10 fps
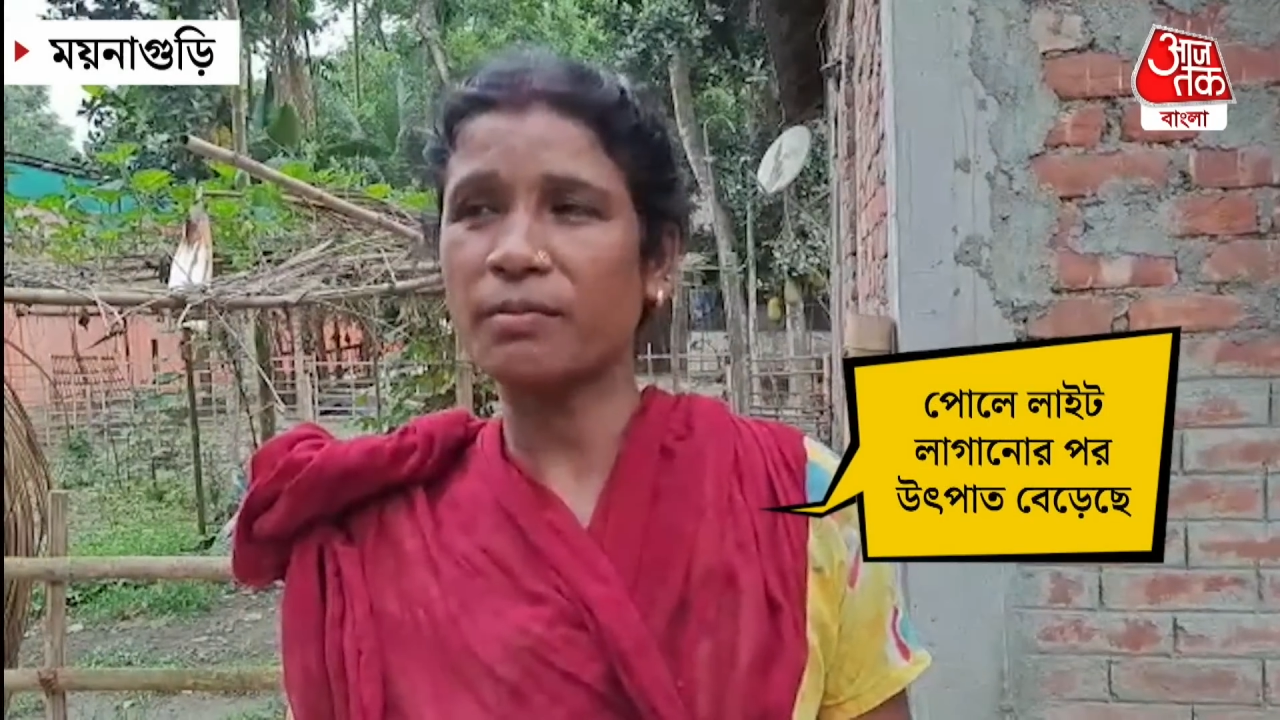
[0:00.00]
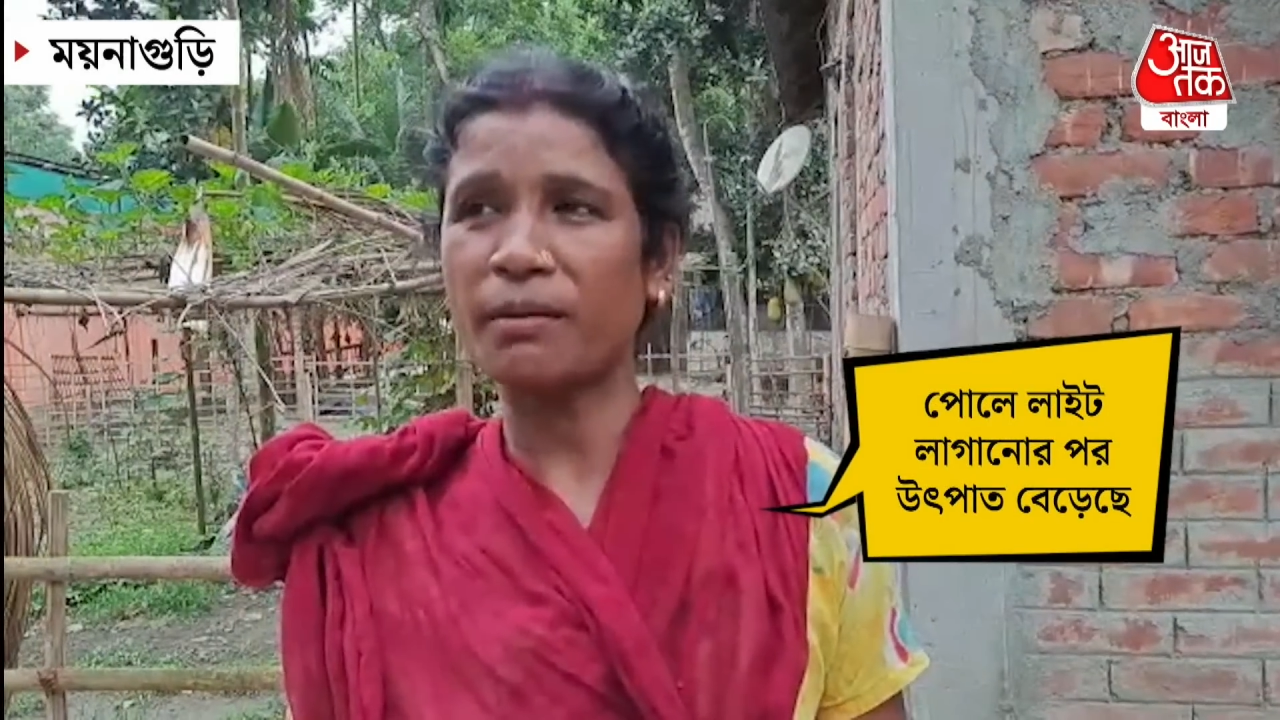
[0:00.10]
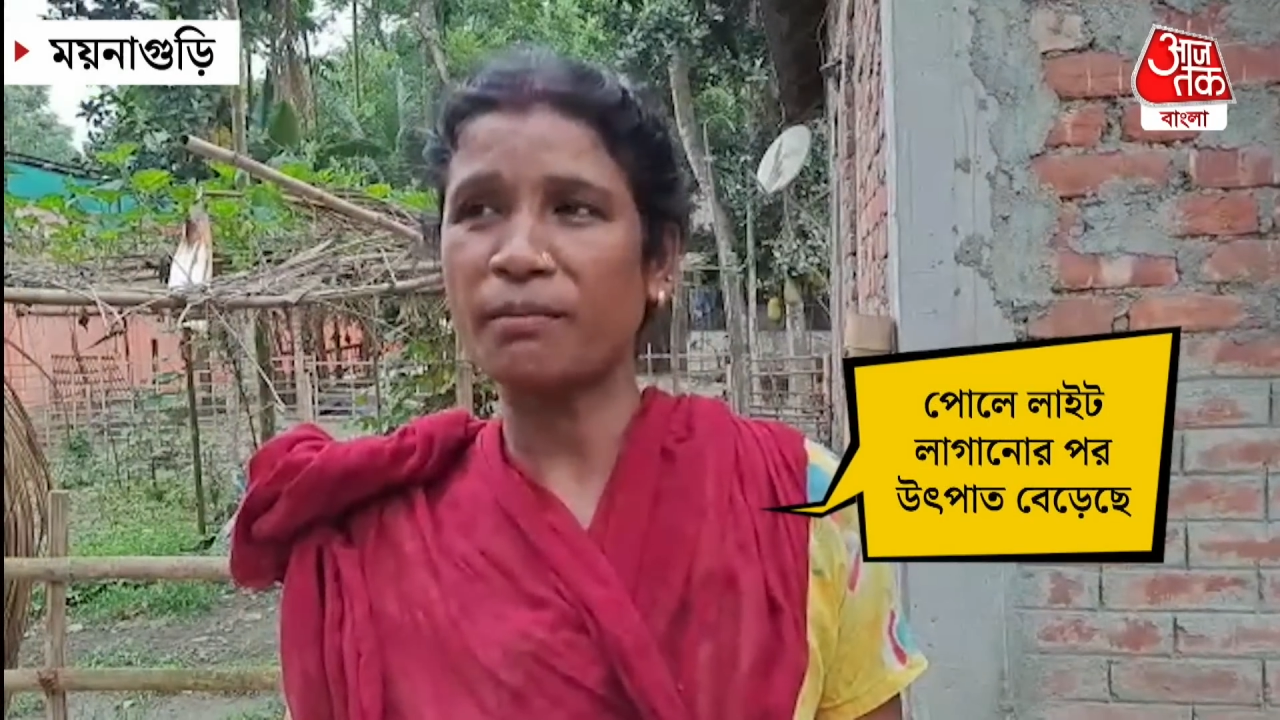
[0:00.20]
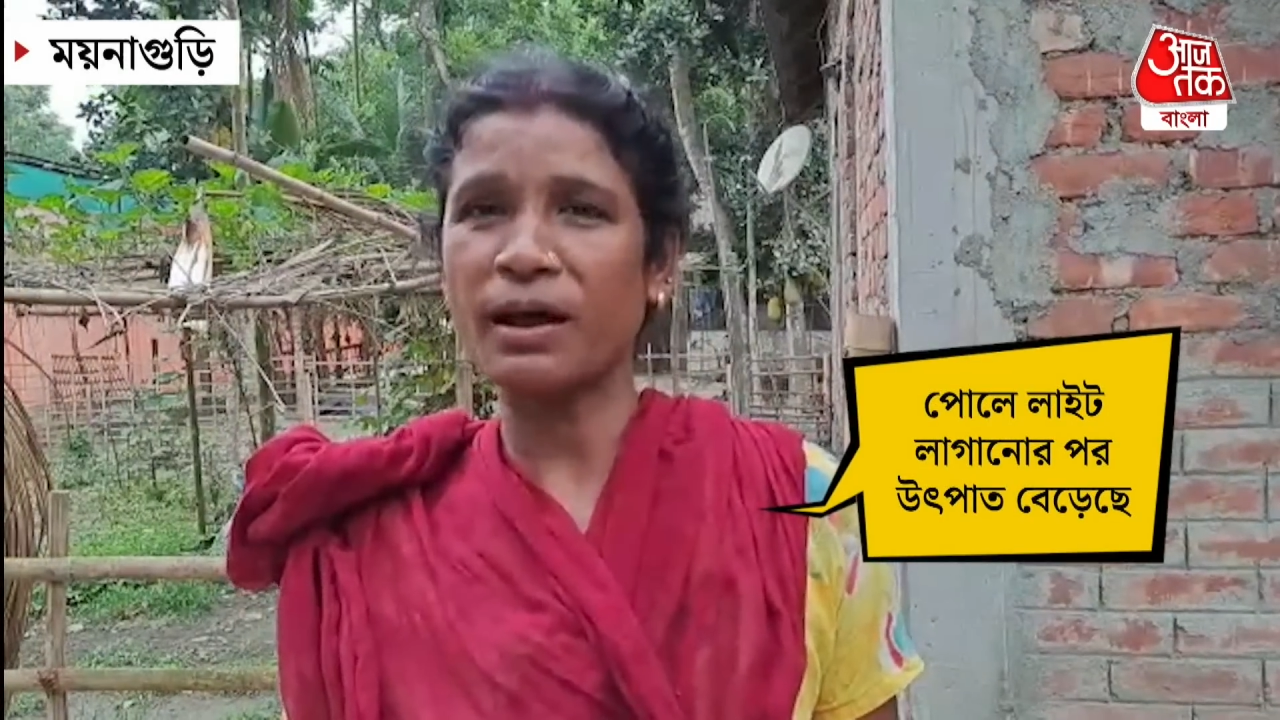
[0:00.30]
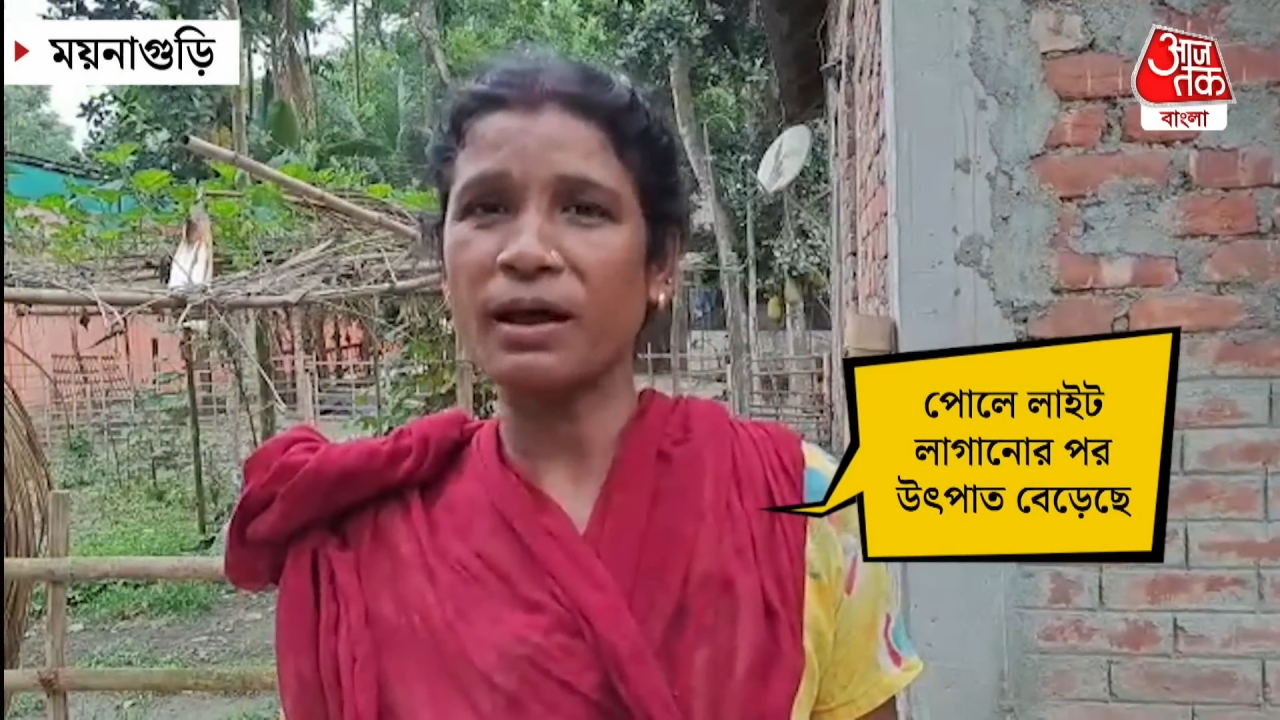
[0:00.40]
না
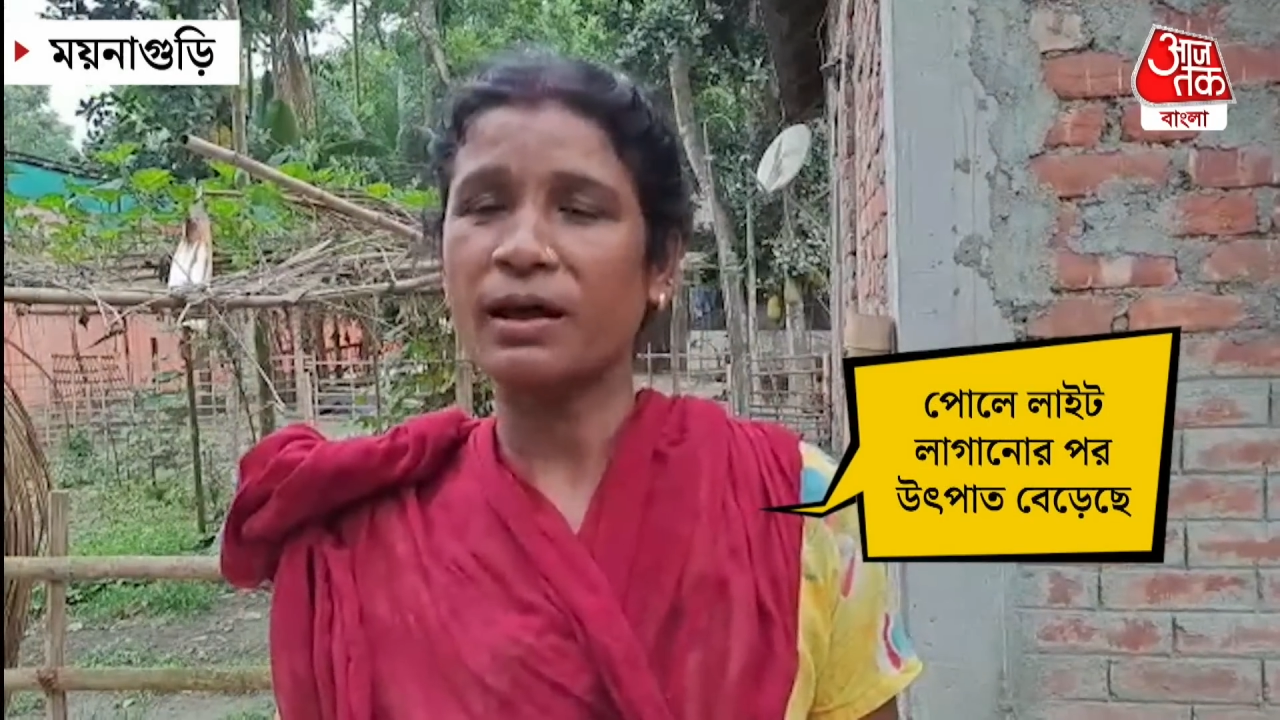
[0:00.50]
আমরা